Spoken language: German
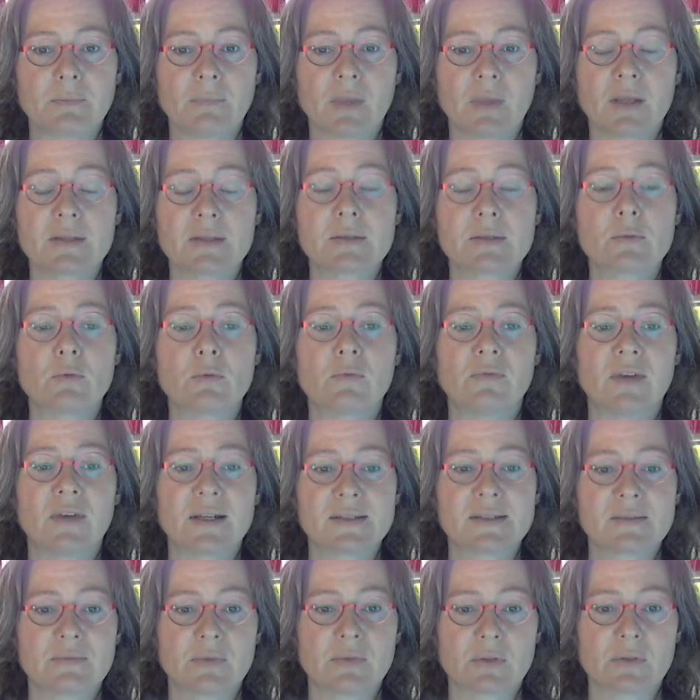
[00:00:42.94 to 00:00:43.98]
So,
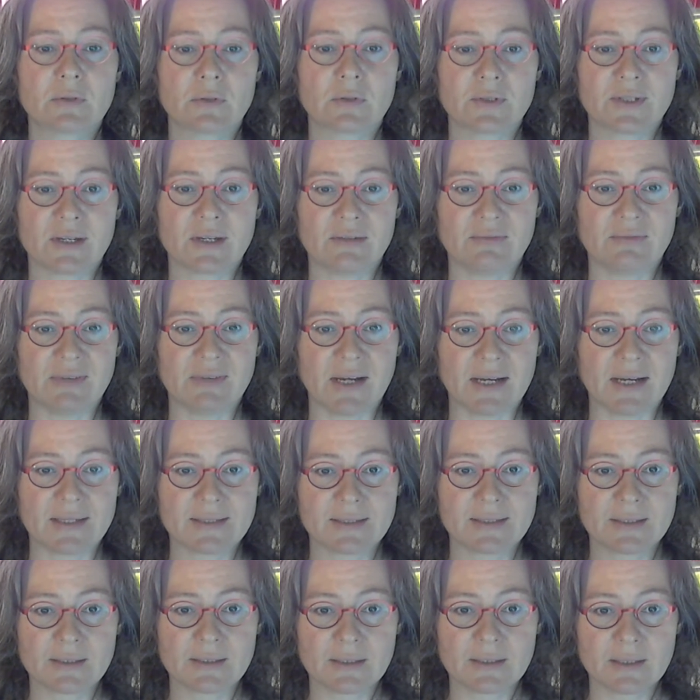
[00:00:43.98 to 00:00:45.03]
was wird euch
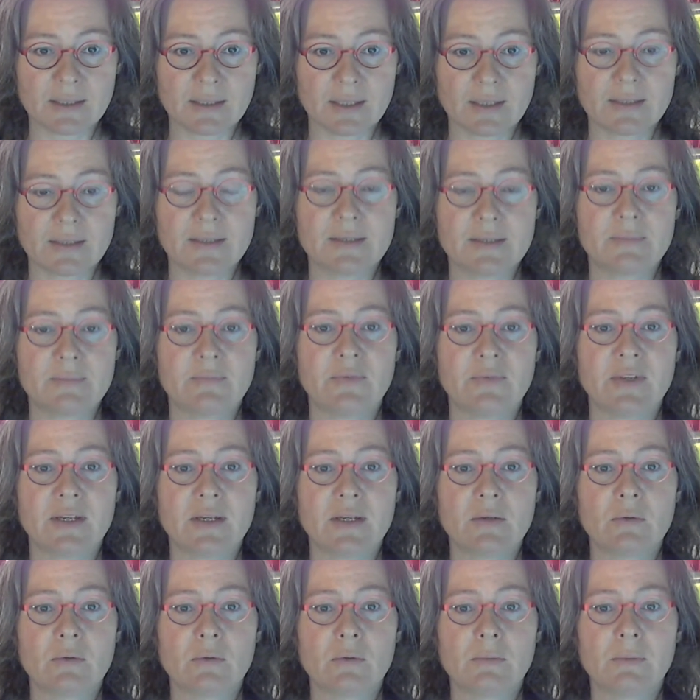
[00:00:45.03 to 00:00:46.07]
erwarten in diesem
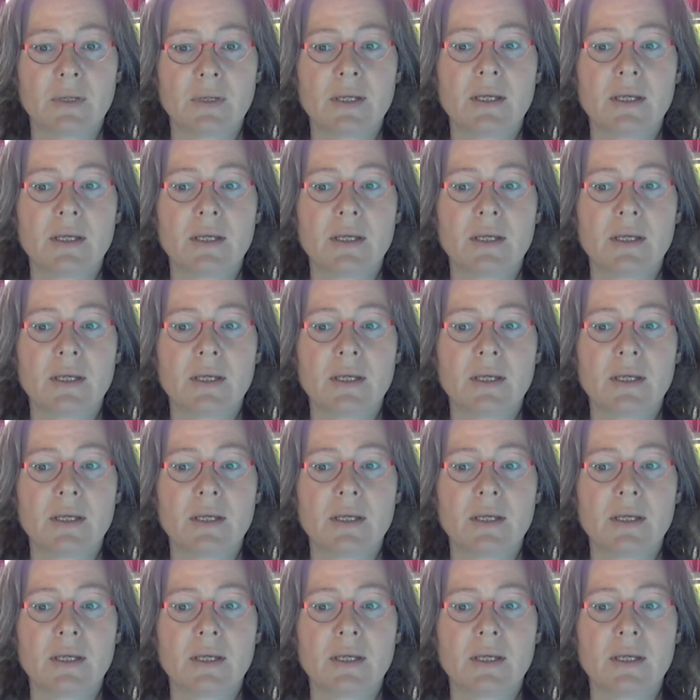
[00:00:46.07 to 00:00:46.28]
Video?